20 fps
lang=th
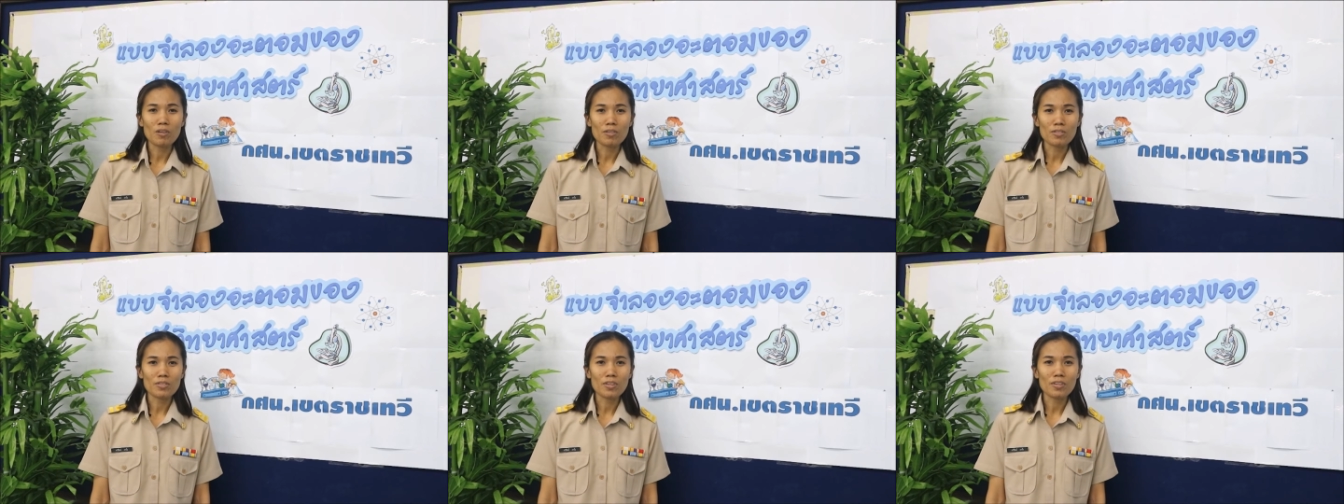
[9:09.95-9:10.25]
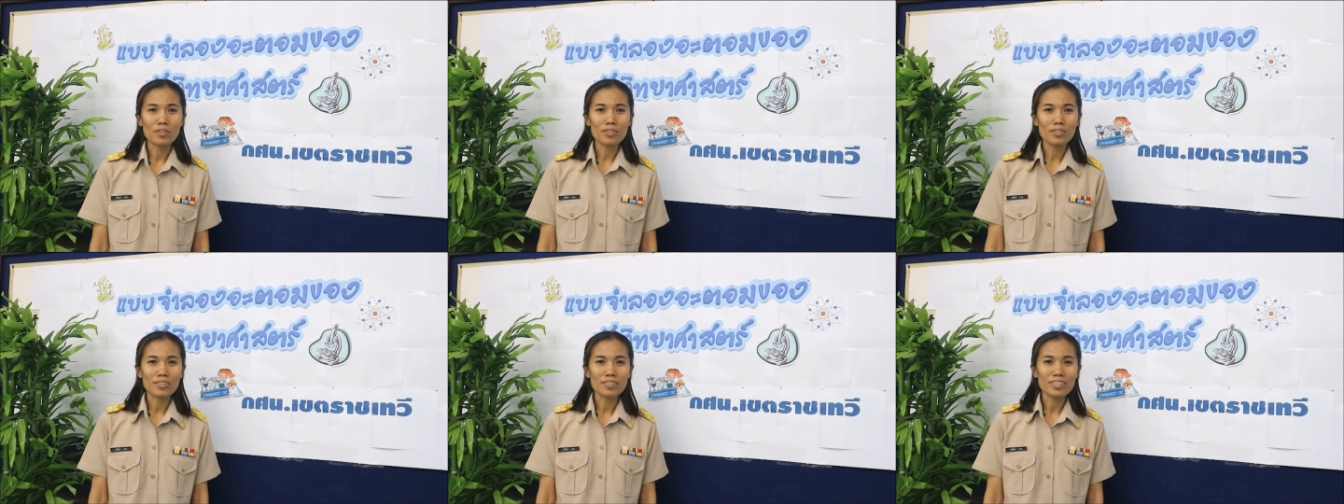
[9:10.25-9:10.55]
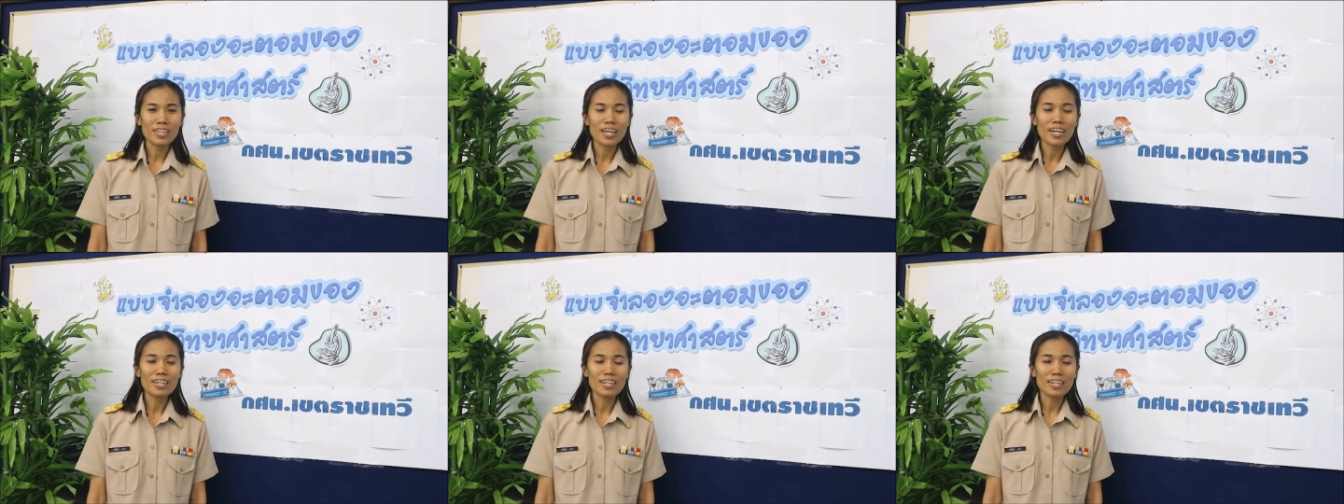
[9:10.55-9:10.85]
ของจอห์นดอ
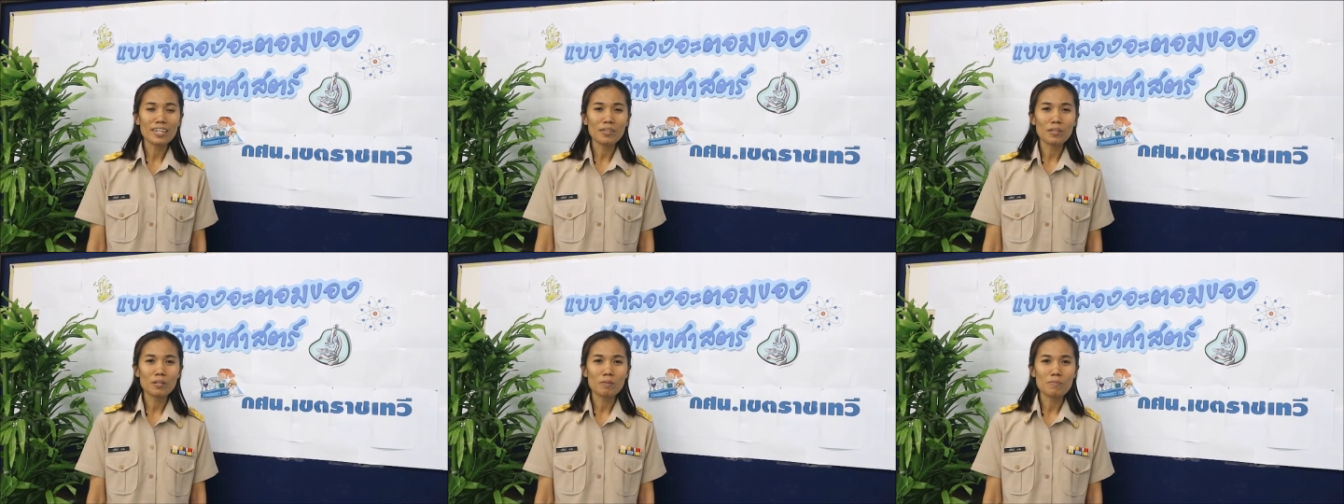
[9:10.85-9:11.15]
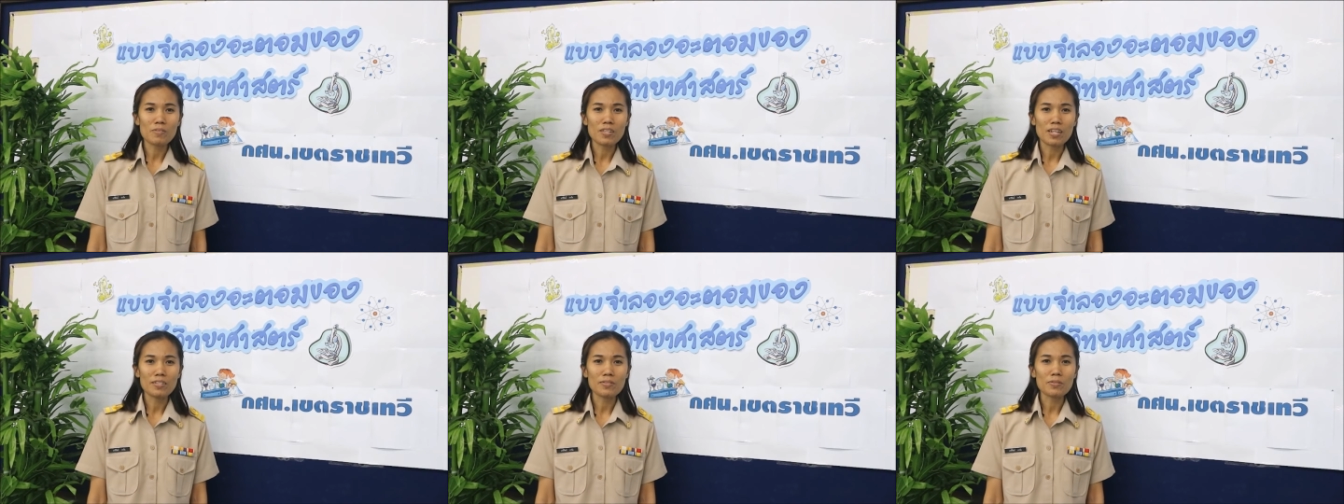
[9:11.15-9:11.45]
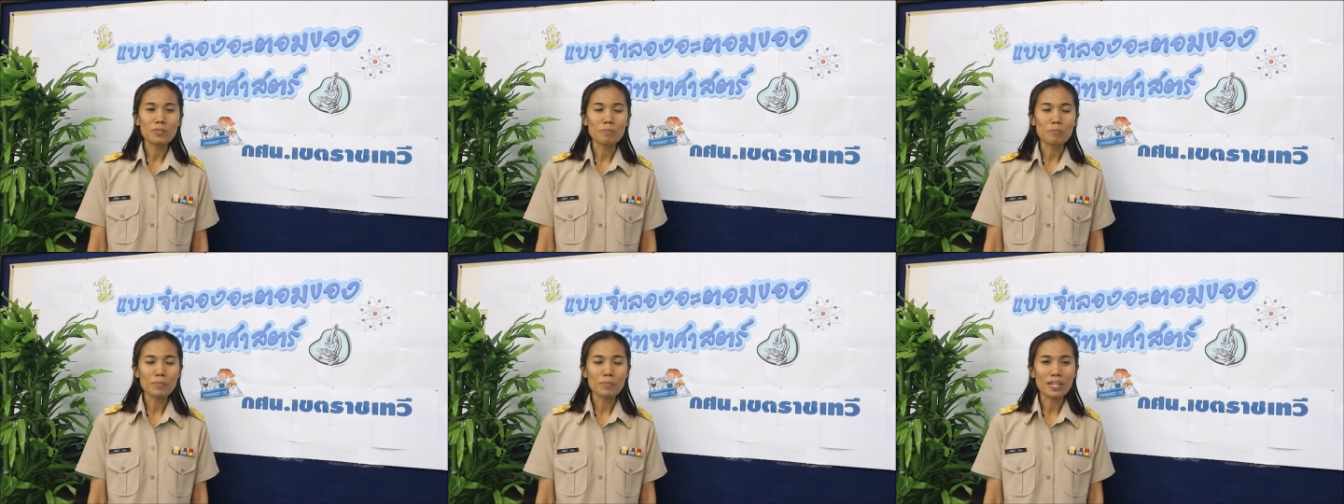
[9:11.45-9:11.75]
นตันและทอมสัน
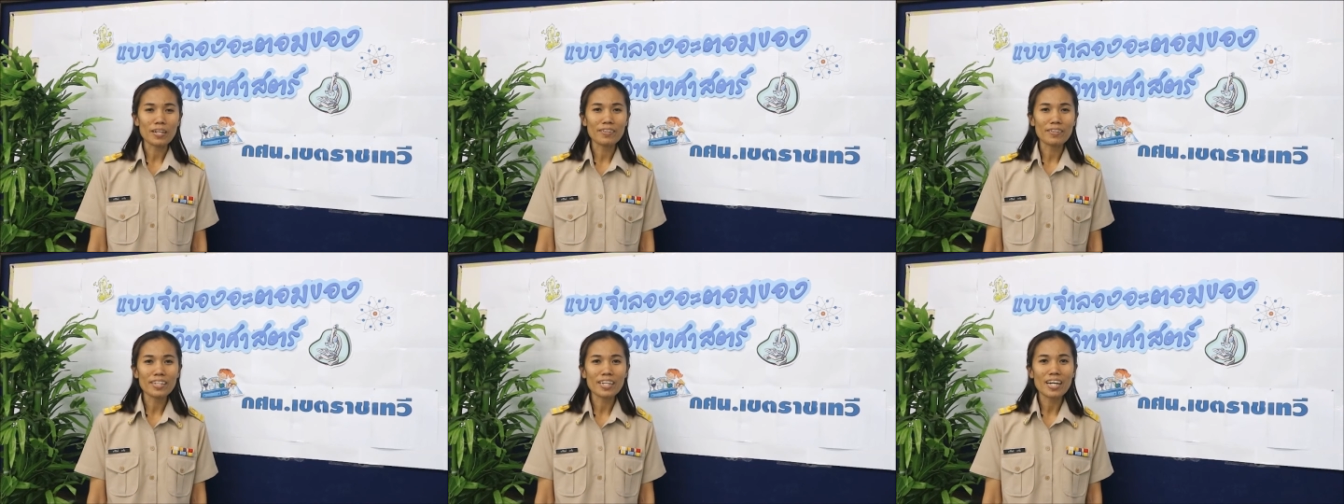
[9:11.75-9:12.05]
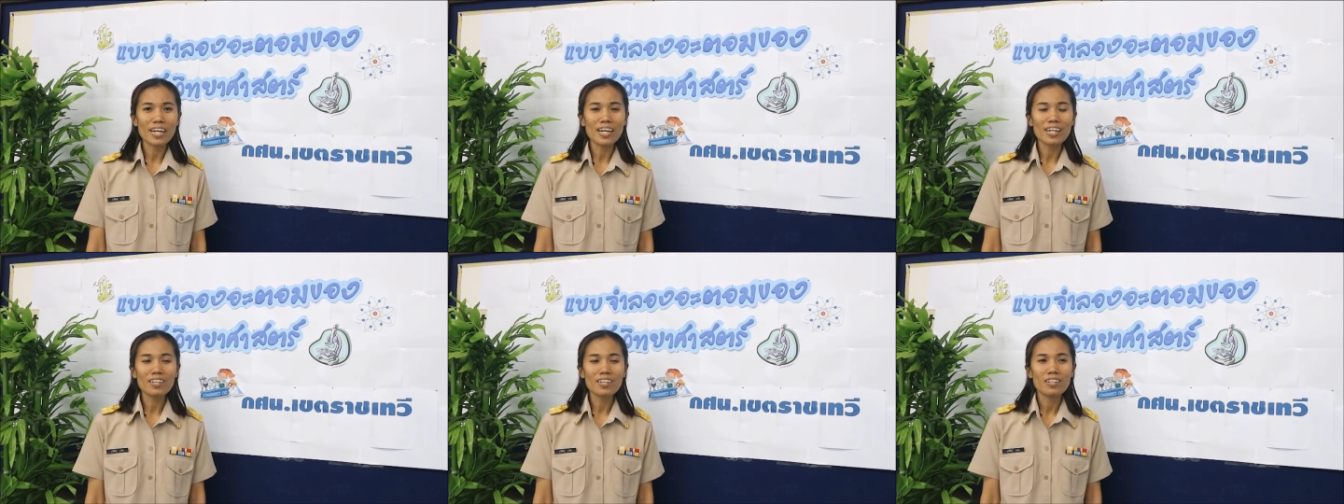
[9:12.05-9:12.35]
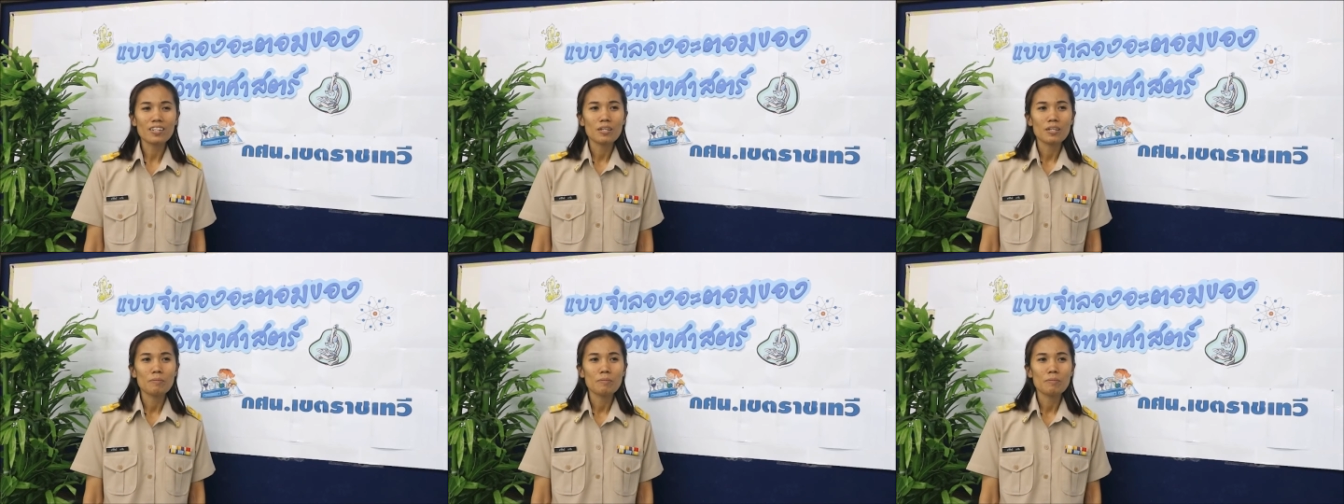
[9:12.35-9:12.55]
จบไปแล้วนะคะ